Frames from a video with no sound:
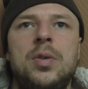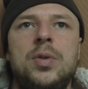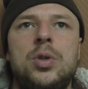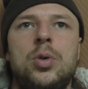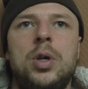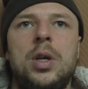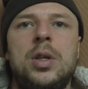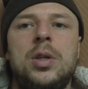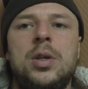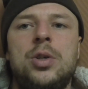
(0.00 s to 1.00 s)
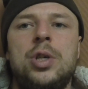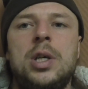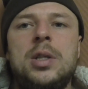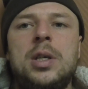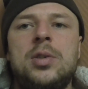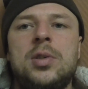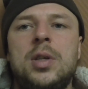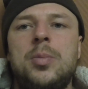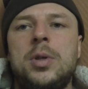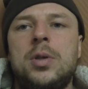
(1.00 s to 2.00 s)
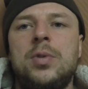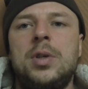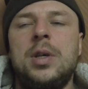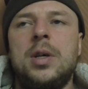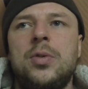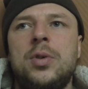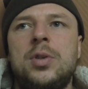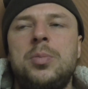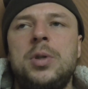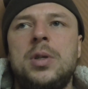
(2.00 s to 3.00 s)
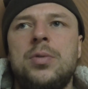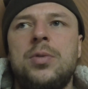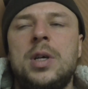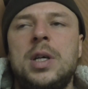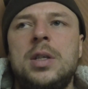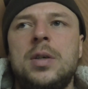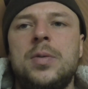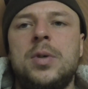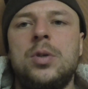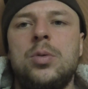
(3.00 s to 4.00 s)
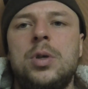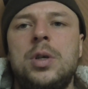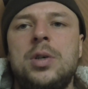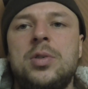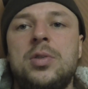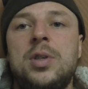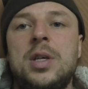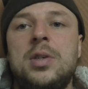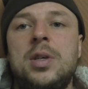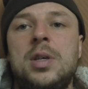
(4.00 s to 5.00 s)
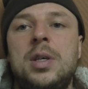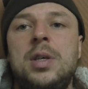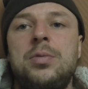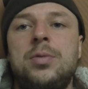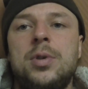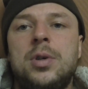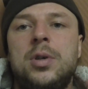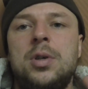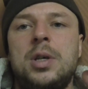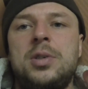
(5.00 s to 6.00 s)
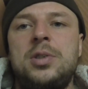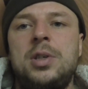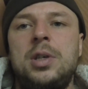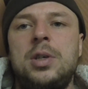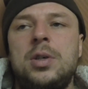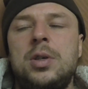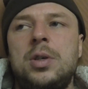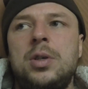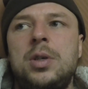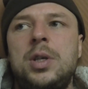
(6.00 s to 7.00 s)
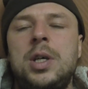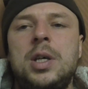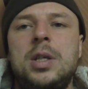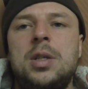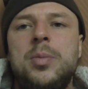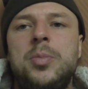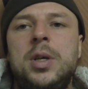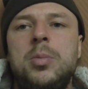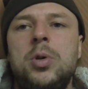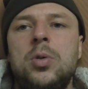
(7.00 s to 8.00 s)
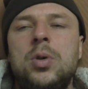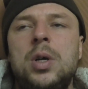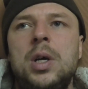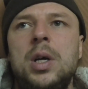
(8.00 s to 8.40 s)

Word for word: В итоге, не доезжая 30 километров до некого Димитровграда, который есть, кстати, и в России, я там не был.